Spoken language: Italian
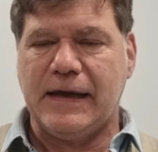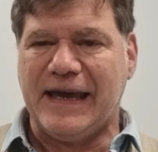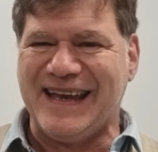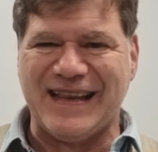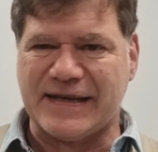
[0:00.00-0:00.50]

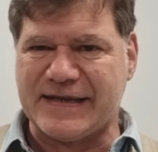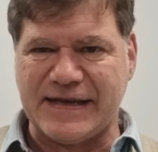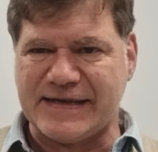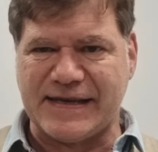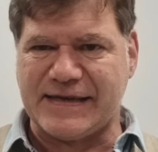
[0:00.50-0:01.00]
e la
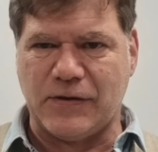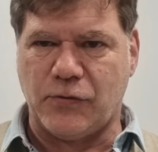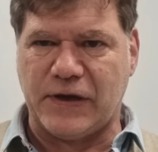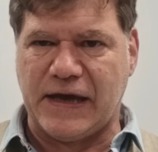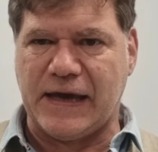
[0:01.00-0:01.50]

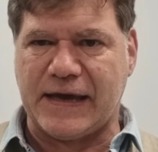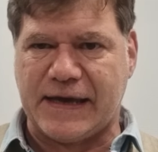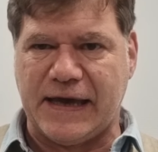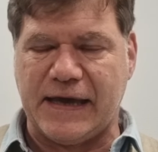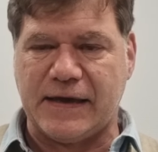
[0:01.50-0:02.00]
sensazione è
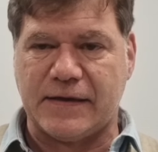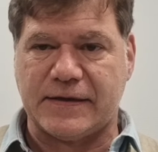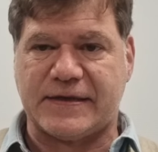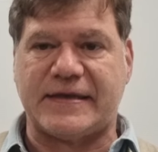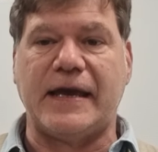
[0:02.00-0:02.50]
che
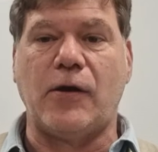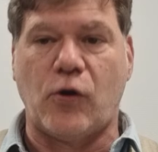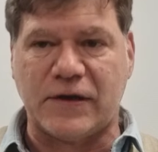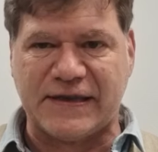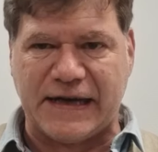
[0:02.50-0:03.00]
se
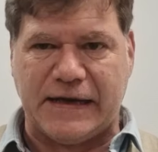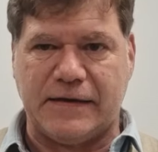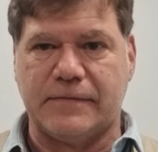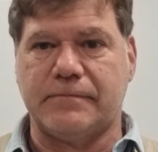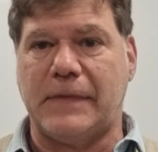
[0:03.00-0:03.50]

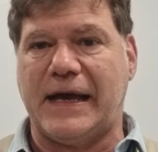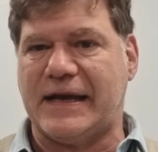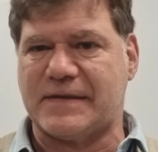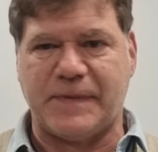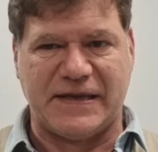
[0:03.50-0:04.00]
Octree, ma
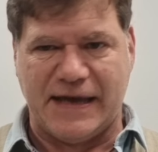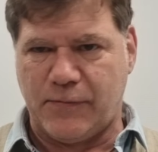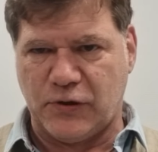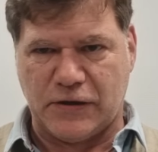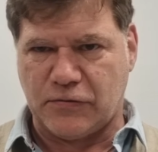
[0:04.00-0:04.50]

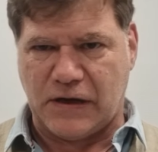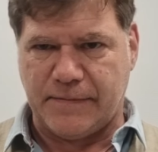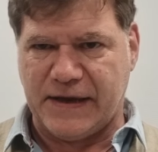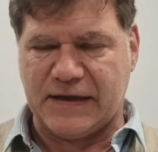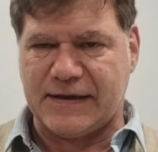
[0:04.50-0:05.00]
aspettiamo
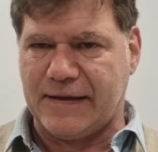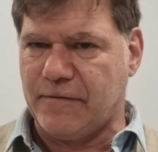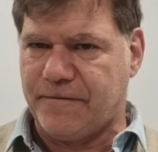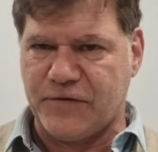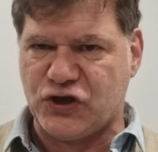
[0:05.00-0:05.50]
naturalmente
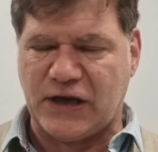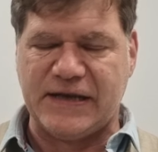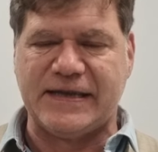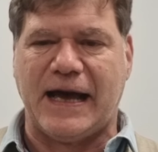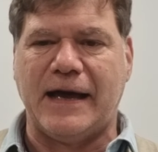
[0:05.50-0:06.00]

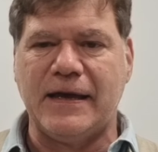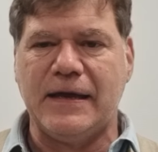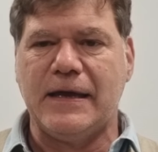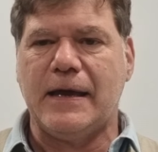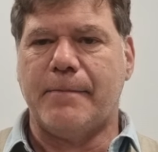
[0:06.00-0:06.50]
l'ufficialità,
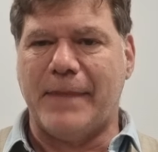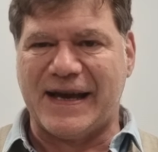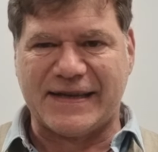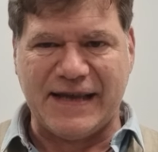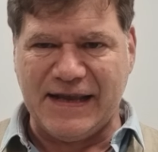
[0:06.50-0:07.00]

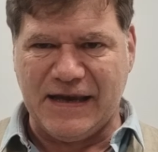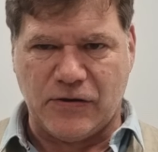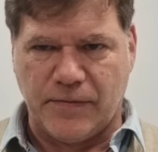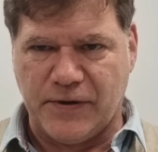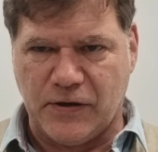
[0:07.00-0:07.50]
martedì
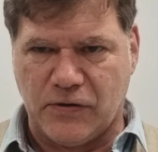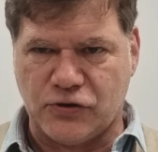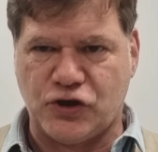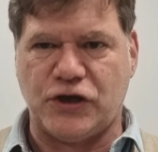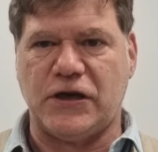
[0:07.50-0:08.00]
come
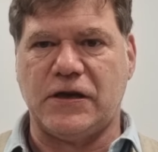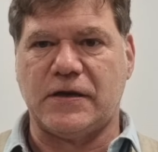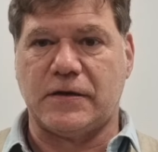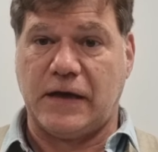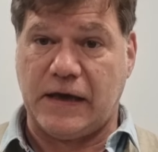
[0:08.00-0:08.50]
oggi
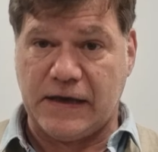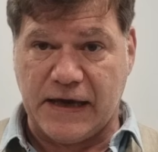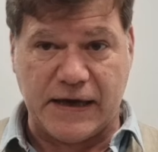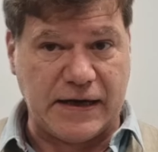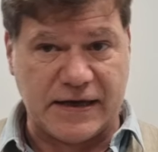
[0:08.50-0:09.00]
e
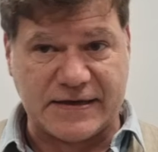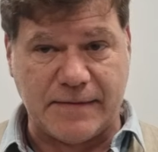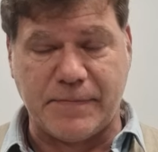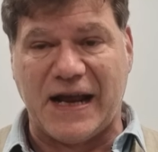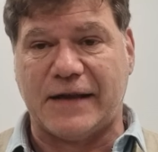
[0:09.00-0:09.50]
ieri è
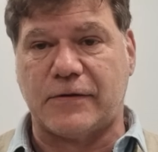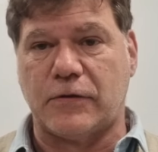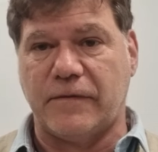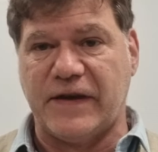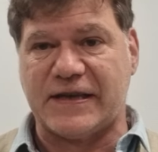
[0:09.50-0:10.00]
sembrato
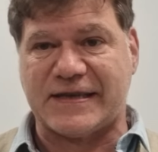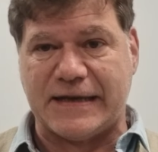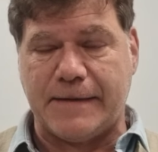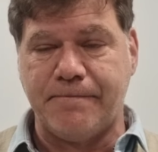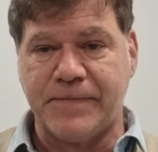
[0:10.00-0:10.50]

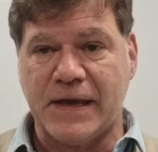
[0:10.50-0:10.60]
dovesse